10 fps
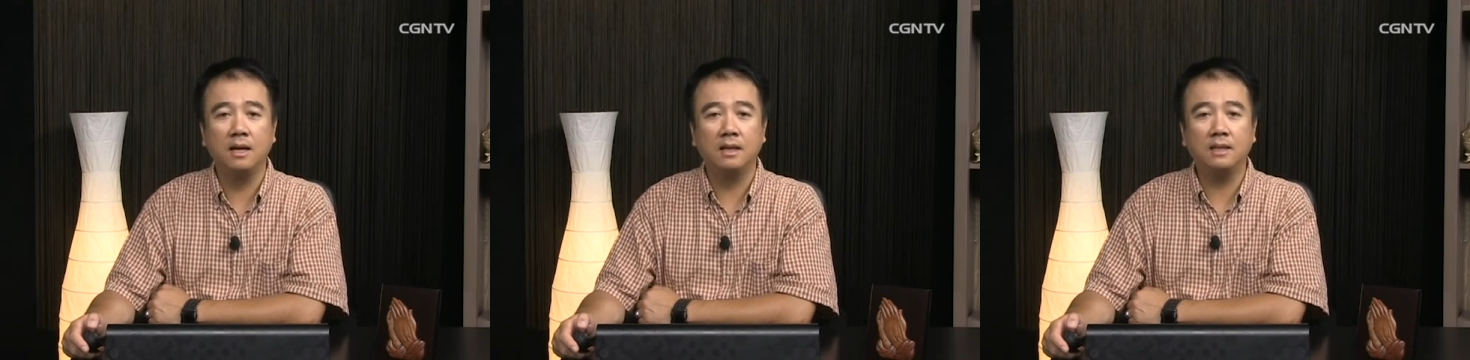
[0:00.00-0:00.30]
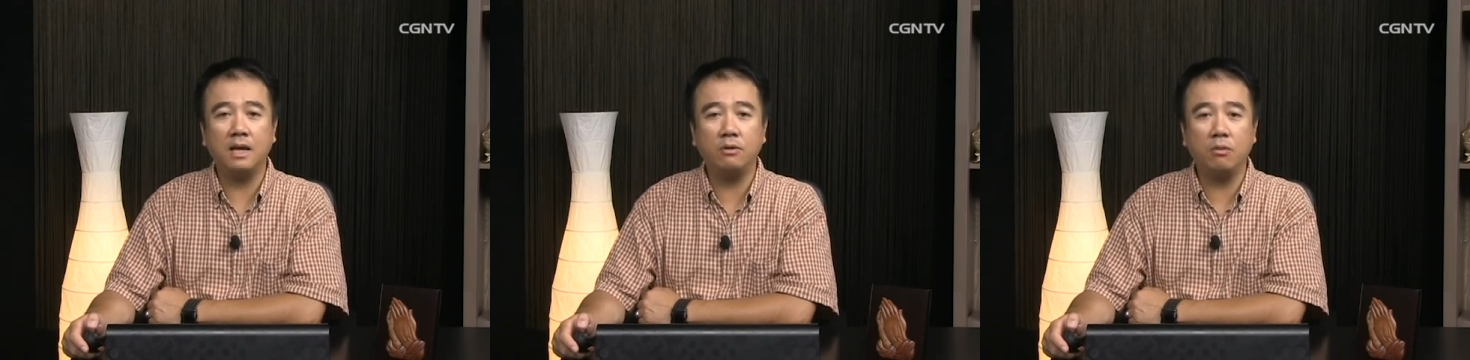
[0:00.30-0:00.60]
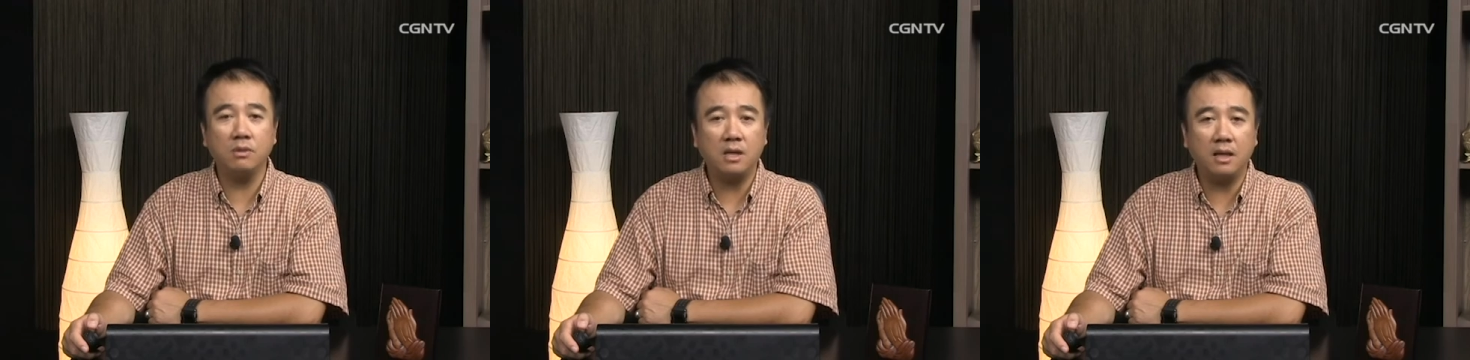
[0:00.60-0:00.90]
在
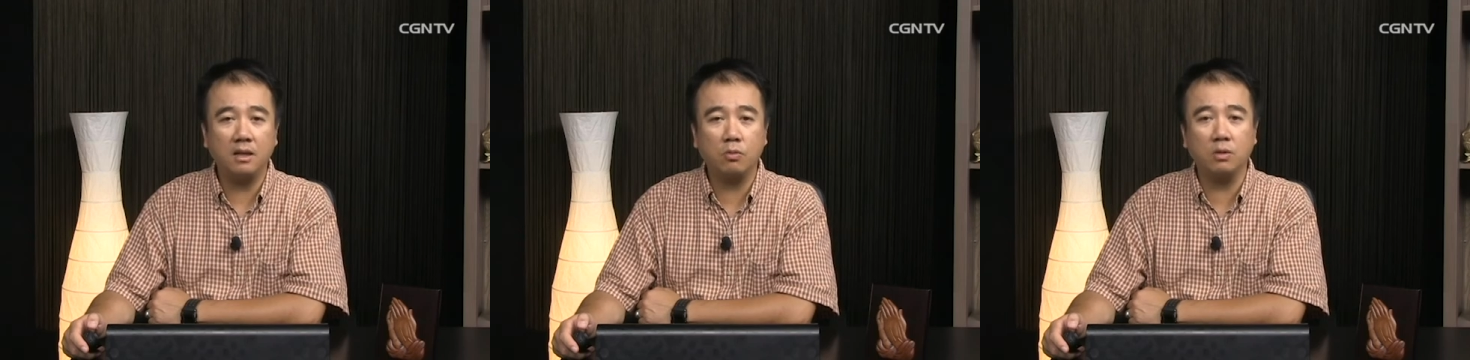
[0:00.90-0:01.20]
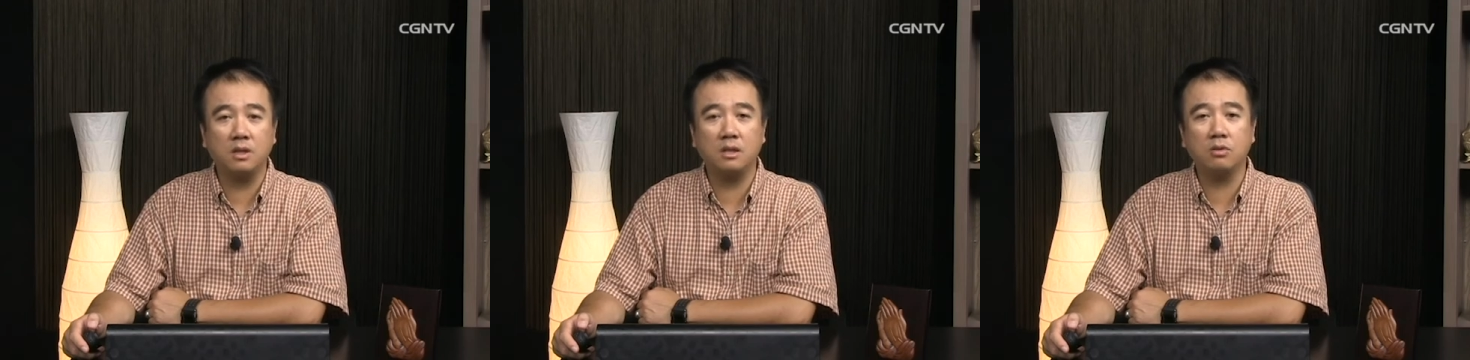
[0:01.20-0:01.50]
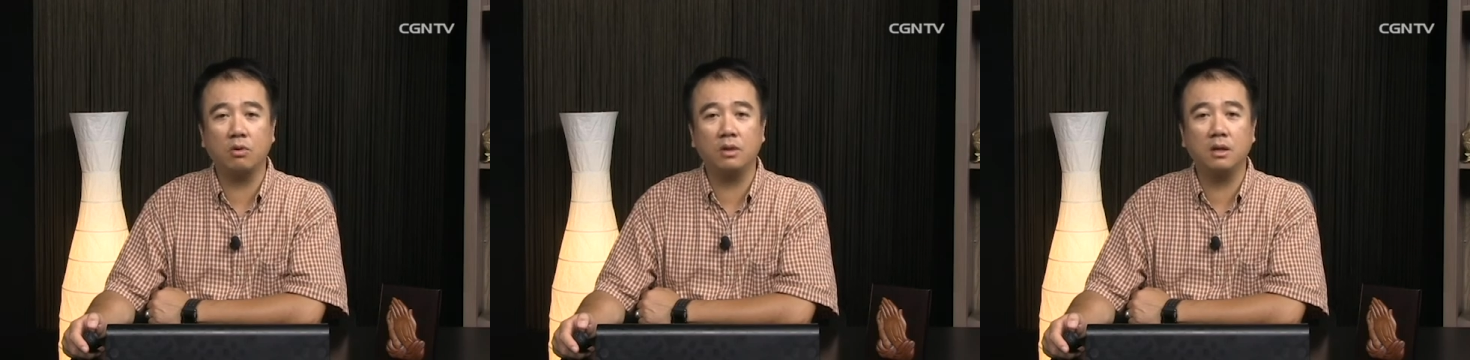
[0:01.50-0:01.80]
用餐的过程
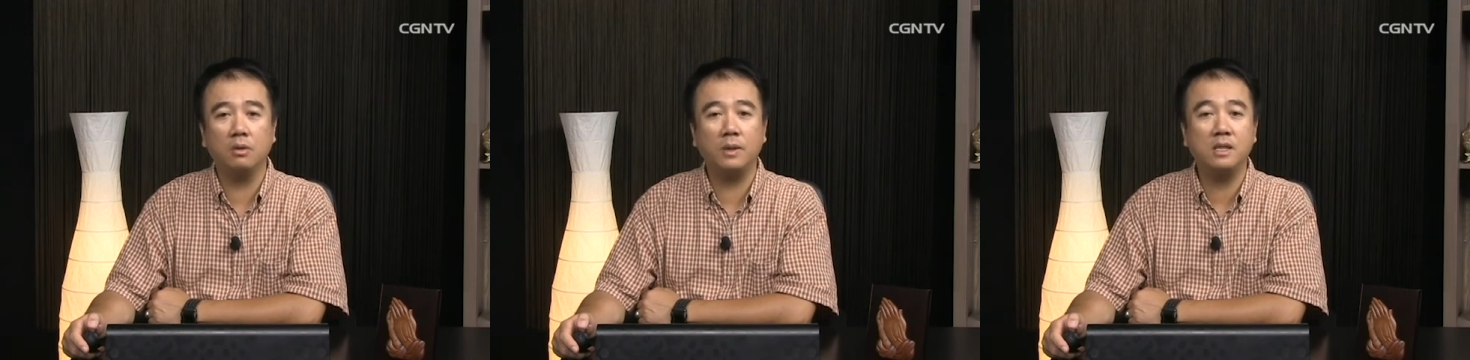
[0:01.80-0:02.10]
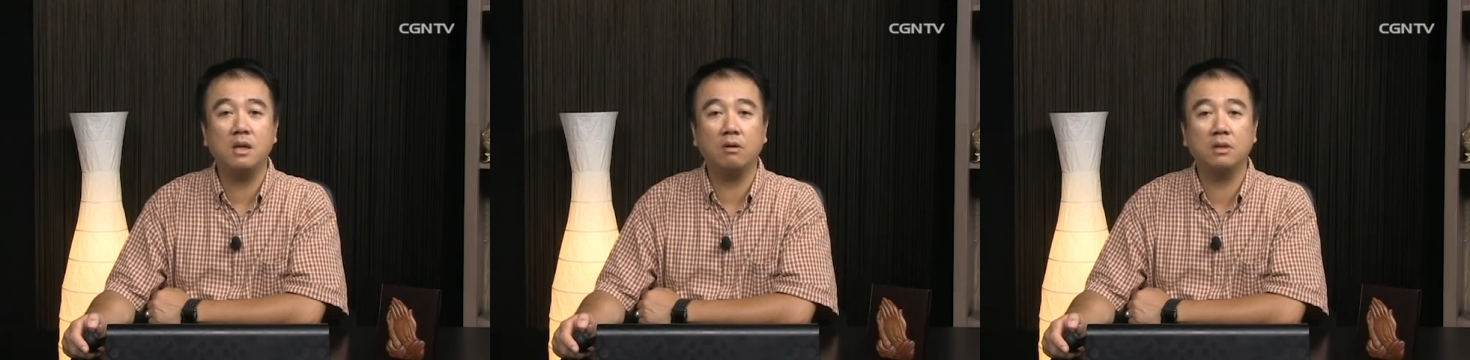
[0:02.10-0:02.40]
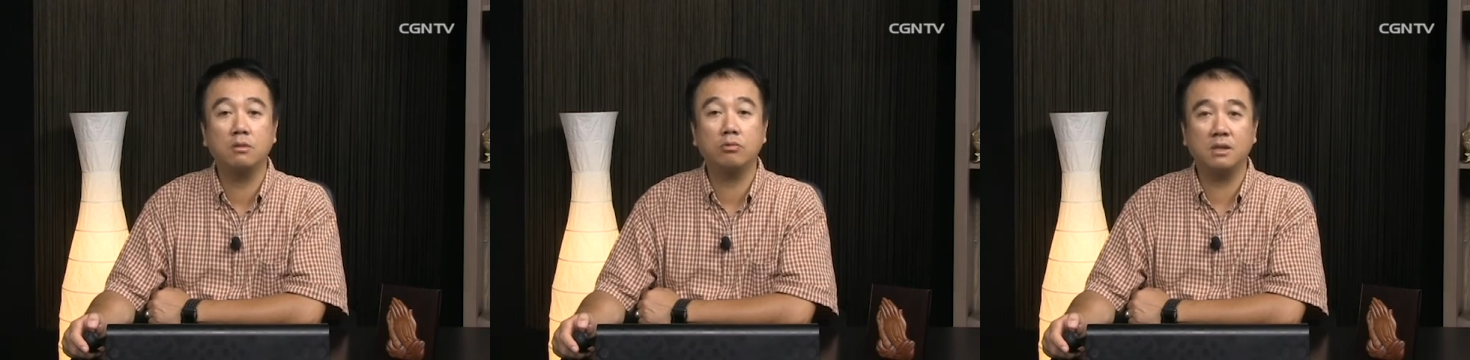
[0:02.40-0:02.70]
中呢，会照
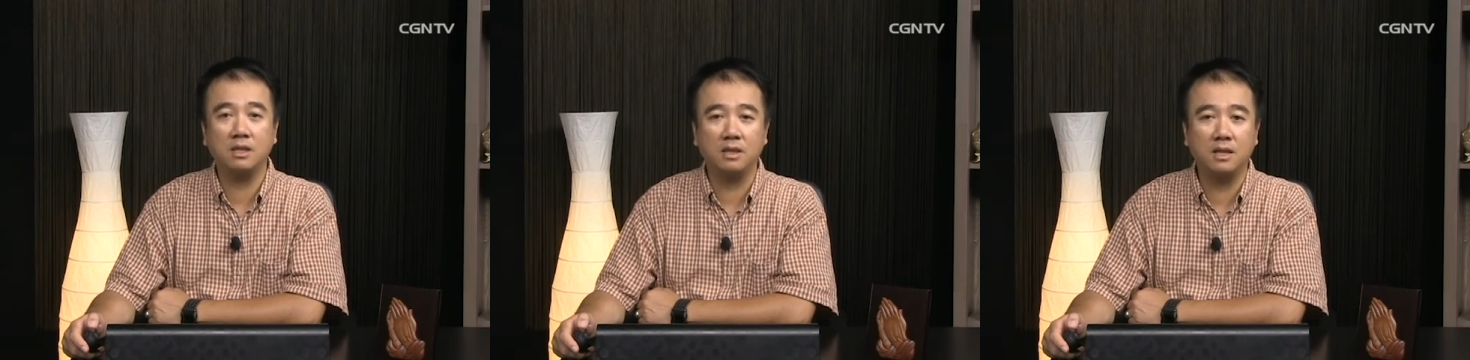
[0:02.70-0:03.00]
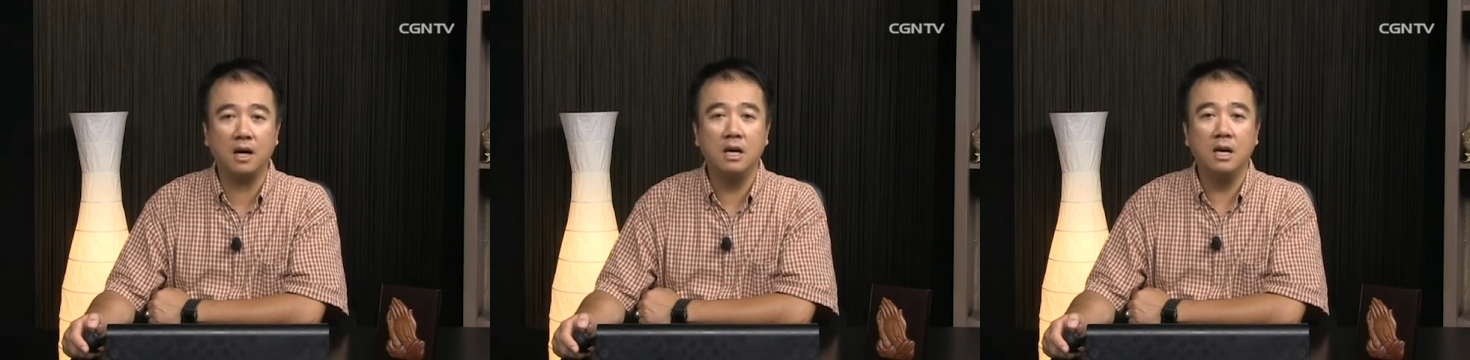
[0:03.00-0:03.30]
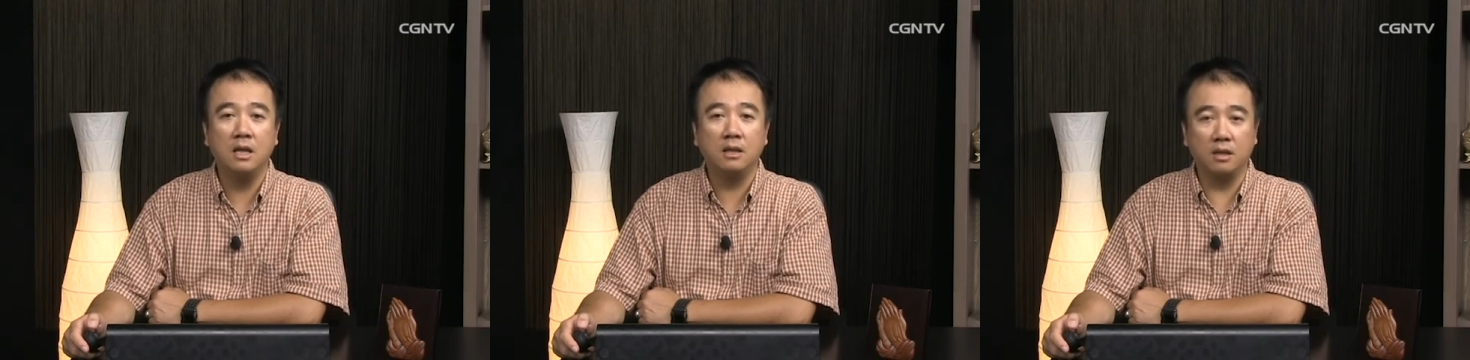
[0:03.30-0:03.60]
着桌子上
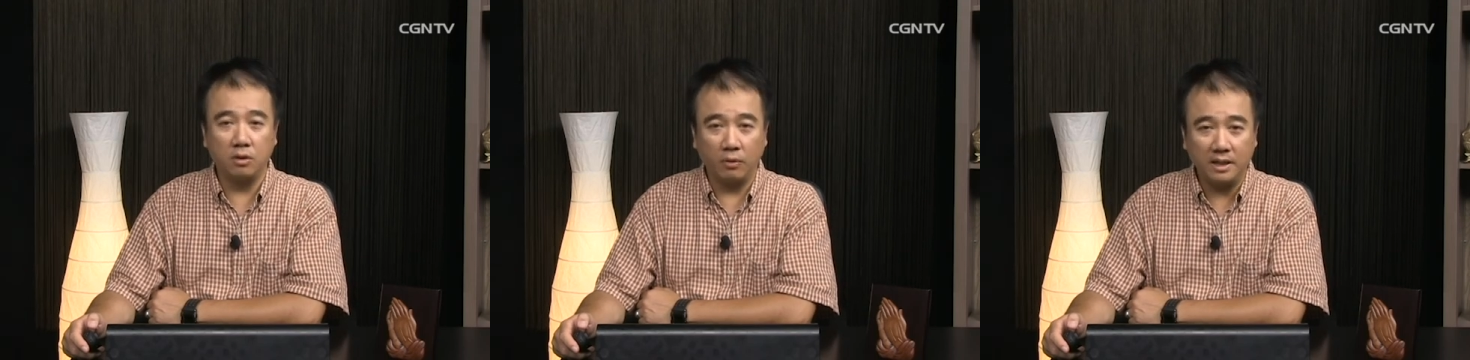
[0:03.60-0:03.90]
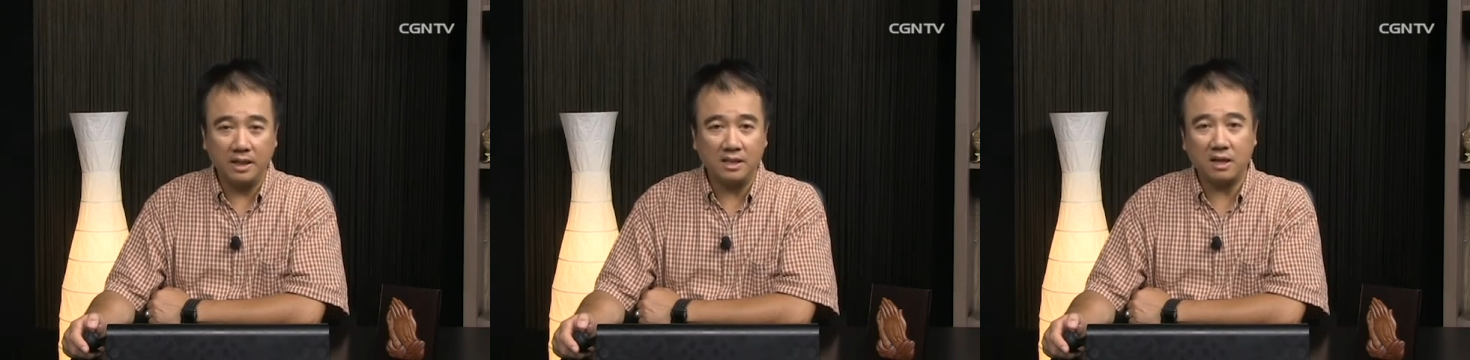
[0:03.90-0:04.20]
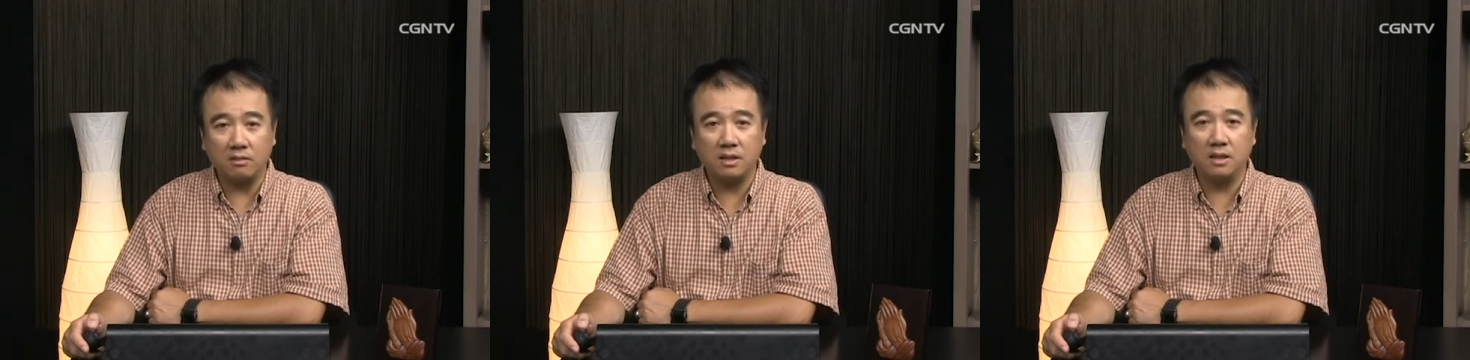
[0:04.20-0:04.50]
的有一个
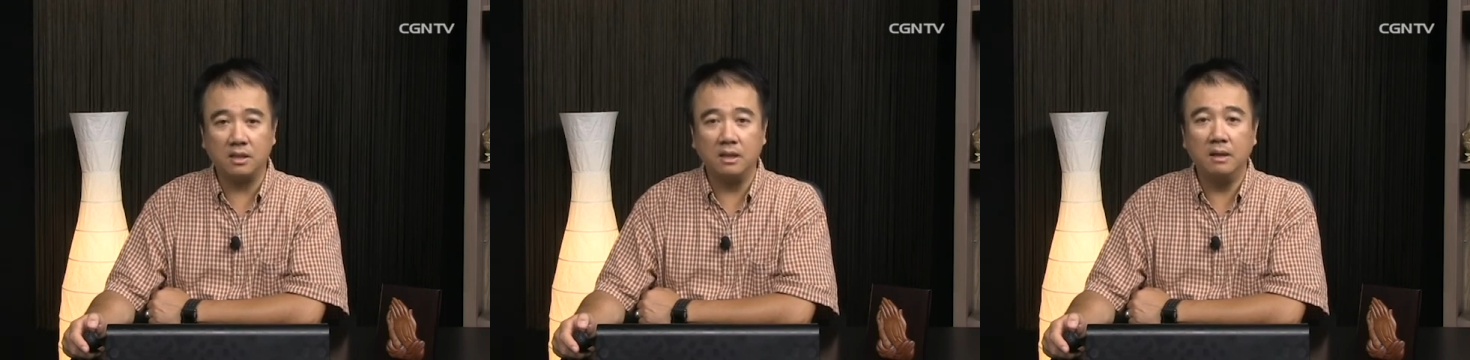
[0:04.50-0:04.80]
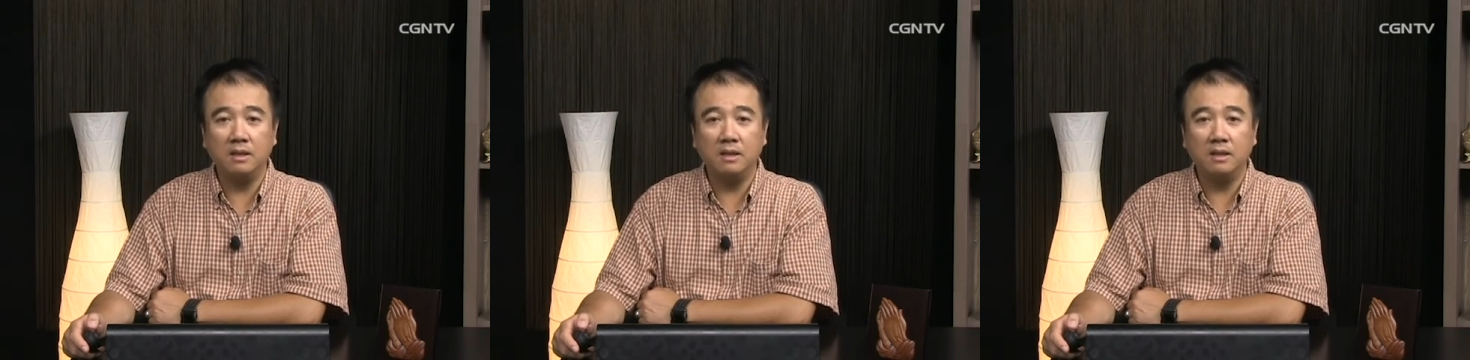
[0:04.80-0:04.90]
小册子，